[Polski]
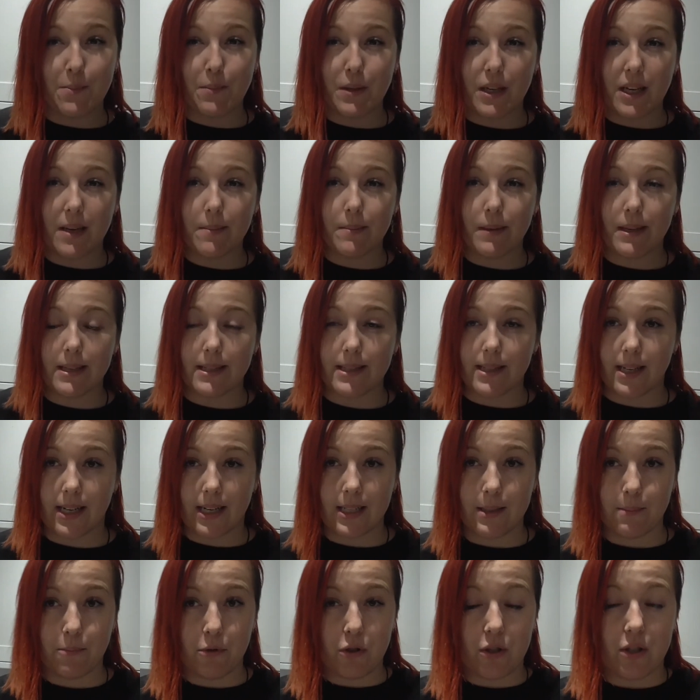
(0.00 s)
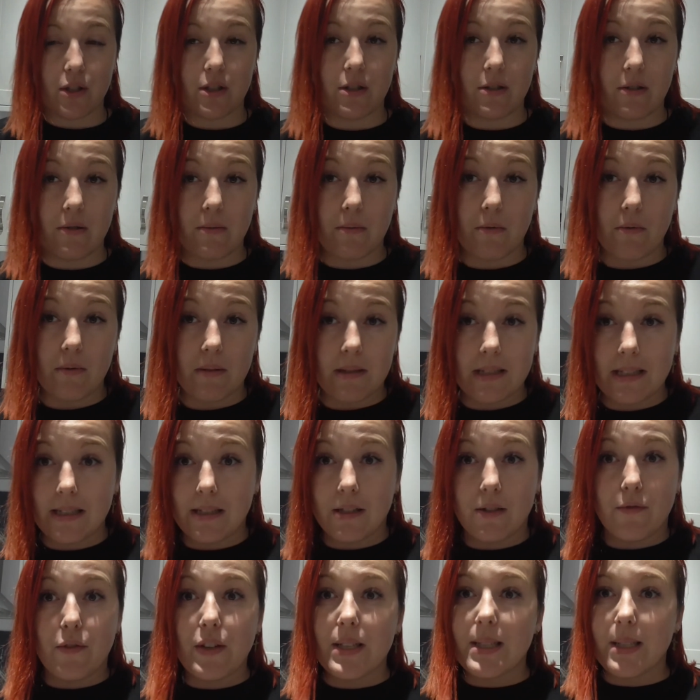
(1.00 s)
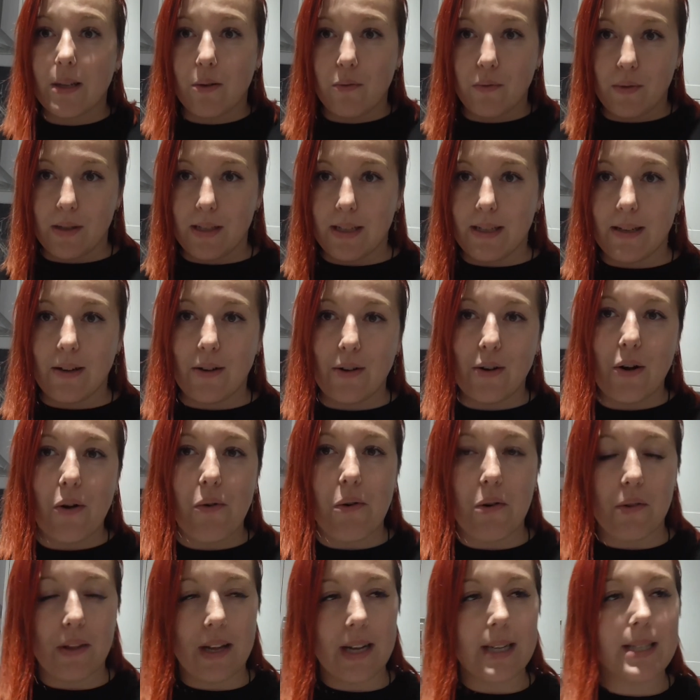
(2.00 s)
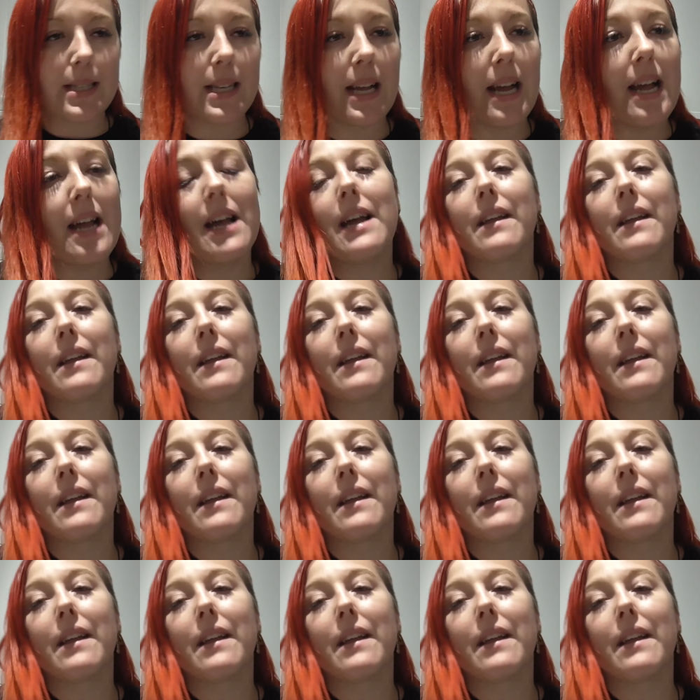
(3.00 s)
BM jest zaraz przy dwie sekundy około nas,